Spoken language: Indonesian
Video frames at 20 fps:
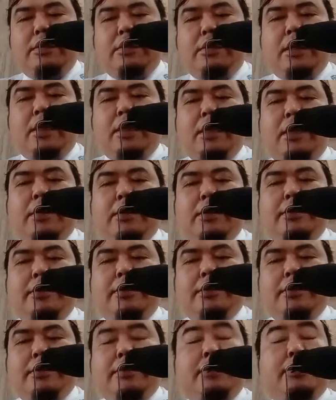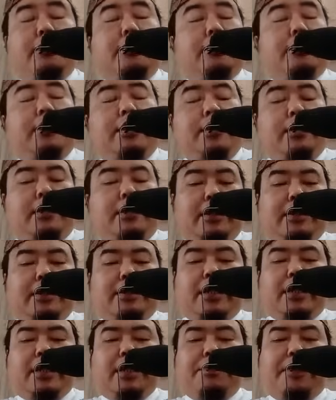dan
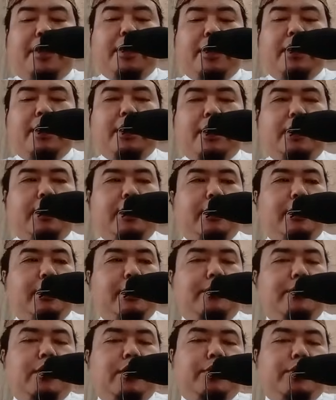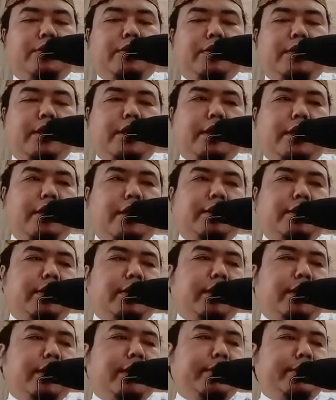kajian di pagi hari ini meneruskan
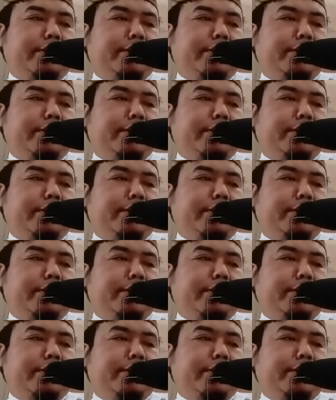kajian